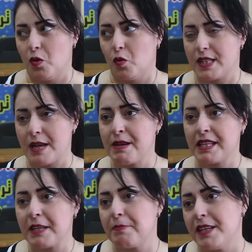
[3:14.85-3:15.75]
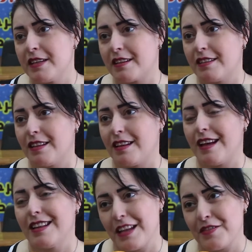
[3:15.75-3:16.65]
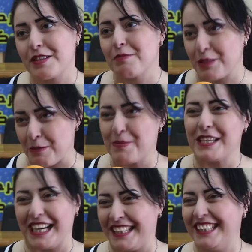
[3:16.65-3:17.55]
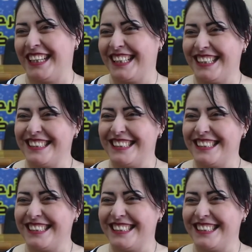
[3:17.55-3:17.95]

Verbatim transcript: وزمن كبير جدا انا نفسي متربيه عليها